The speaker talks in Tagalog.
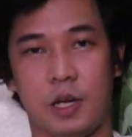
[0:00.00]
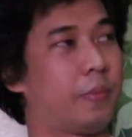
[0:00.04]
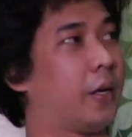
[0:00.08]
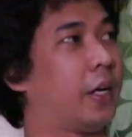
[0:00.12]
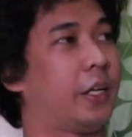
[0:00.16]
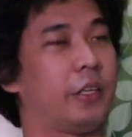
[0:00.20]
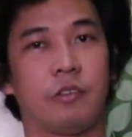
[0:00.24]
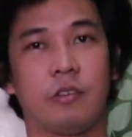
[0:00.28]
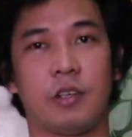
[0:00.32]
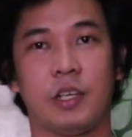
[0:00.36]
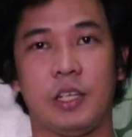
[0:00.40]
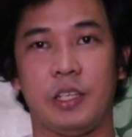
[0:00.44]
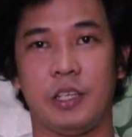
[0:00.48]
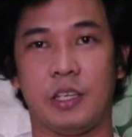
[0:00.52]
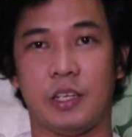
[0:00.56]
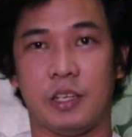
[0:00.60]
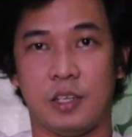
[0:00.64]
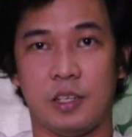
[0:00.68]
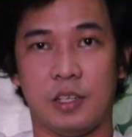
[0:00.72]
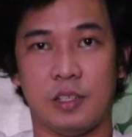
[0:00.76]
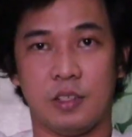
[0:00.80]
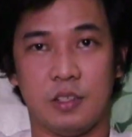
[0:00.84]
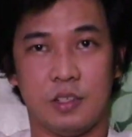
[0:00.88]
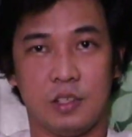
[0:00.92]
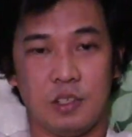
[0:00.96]
Diba? Yung kanya
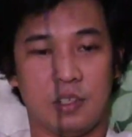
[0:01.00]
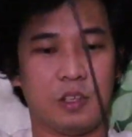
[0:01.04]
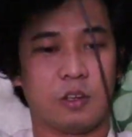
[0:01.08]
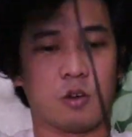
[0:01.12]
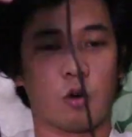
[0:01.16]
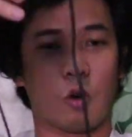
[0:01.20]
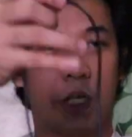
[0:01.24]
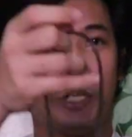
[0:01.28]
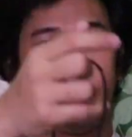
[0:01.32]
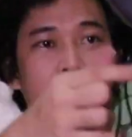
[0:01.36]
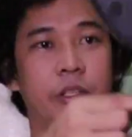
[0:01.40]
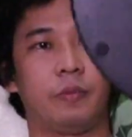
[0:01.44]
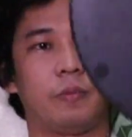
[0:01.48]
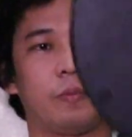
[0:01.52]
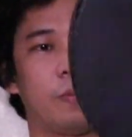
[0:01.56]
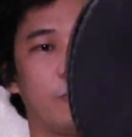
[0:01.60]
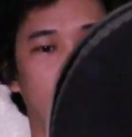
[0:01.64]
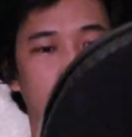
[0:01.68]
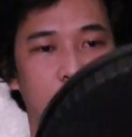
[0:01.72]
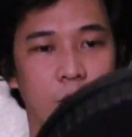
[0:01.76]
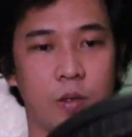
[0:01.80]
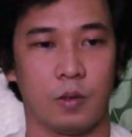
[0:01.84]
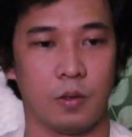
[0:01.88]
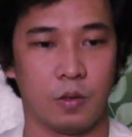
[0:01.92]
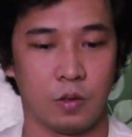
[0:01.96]
port.
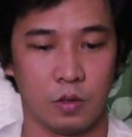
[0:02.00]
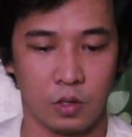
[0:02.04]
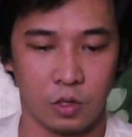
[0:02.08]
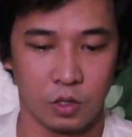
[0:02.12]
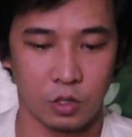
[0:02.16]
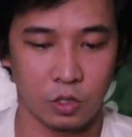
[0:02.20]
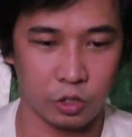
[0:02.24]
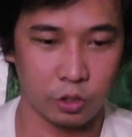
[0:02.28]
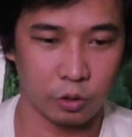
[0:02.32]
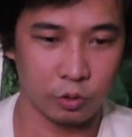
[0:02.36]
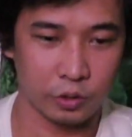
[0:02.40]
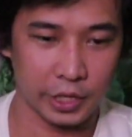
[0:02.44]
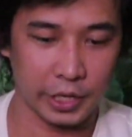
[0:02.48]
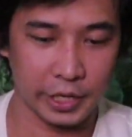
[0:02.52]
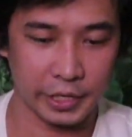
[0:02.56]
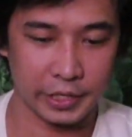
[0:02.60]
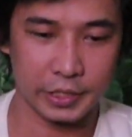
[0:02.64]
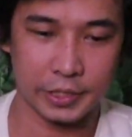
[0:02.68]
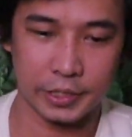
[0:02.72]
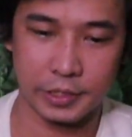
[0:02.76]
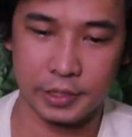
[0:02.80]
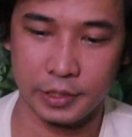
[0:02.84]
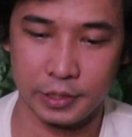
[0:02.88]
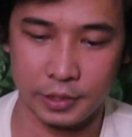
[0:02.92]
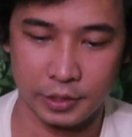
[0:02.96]
So,
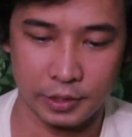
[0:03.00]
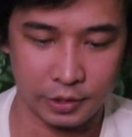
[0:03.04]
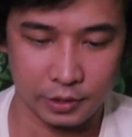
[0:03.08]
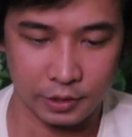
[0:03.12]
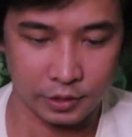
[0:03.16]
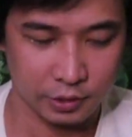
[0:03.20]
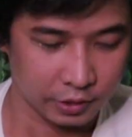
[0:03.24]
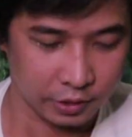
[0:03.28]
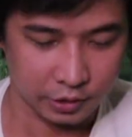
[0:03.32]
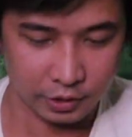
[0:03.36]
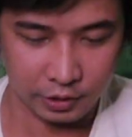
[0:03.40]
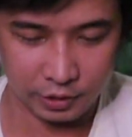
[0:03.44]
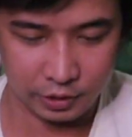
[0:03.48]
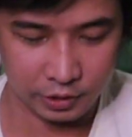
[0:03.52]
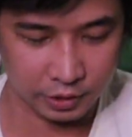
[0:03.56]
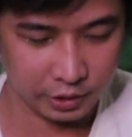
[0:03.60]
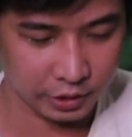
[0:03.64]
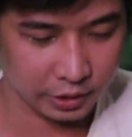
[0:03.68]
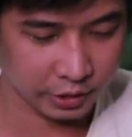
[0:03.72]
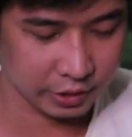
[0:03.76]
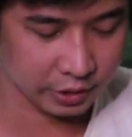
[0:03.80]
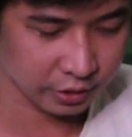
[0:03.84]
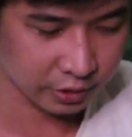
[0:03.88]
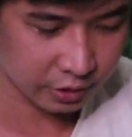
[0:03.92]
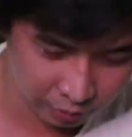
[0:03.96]
next
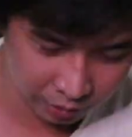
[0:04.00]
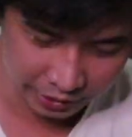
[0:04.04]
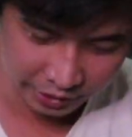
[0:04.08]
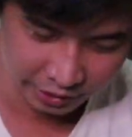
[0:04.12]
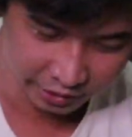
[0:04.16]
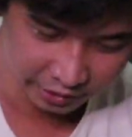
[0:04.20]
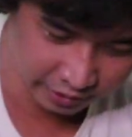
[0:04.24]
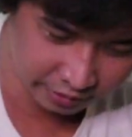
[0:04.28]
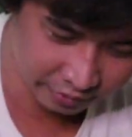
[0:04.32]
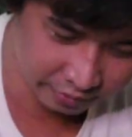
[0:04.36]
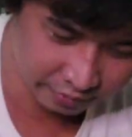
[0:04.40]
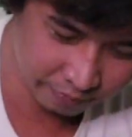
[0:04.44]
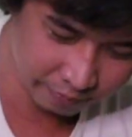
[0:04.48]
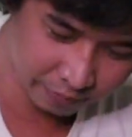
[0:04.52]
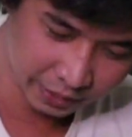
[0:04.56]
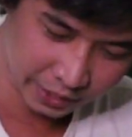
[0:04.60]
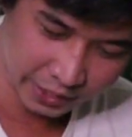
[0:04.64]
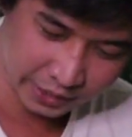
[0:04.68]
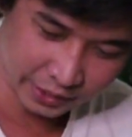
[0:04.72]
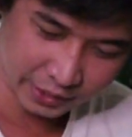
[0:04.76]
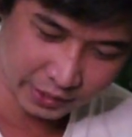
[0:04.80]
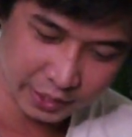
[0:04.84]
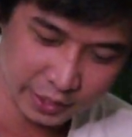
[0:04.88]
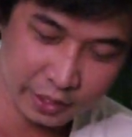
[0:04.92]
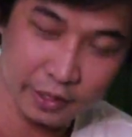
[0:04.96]
is, ayun,
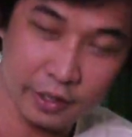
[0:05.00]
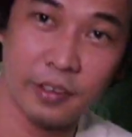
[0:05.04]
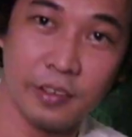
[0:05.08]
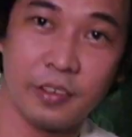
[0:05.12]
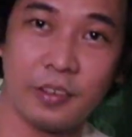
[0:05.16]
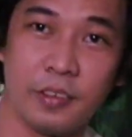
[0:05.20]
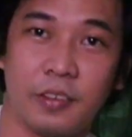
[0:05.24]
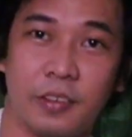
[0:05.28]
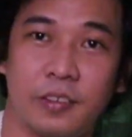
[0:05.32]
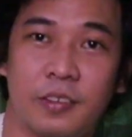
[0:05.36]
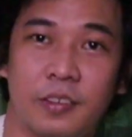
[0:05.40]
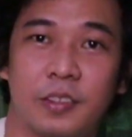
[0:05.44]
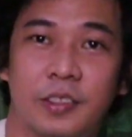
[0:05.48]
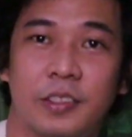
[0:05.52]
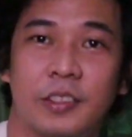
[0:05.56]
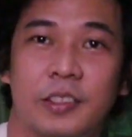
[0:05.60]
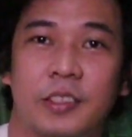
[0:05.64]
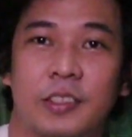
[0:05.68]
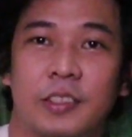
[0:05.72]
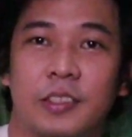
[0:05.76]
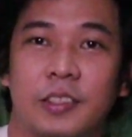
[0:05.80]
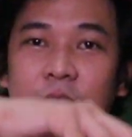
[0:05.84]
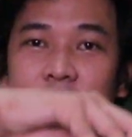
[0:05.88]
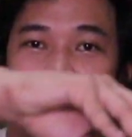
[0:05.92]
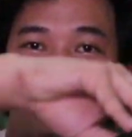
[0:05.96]
paganto.
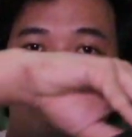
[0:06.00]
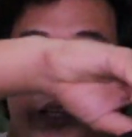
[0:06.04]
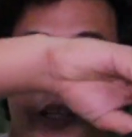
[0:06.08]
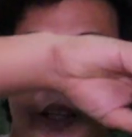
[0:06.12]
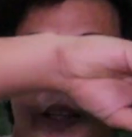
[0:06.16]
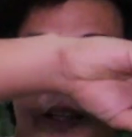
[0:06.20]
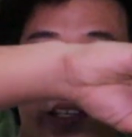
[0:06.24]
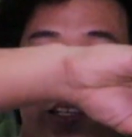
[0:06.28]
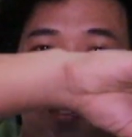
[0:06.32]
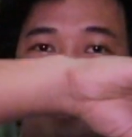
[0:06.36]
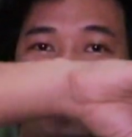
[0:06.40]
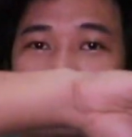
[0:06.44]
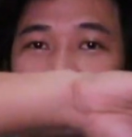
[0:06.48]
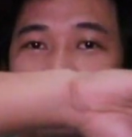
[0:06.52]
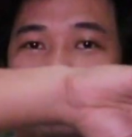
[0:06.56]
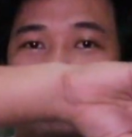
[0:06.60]
Paganto.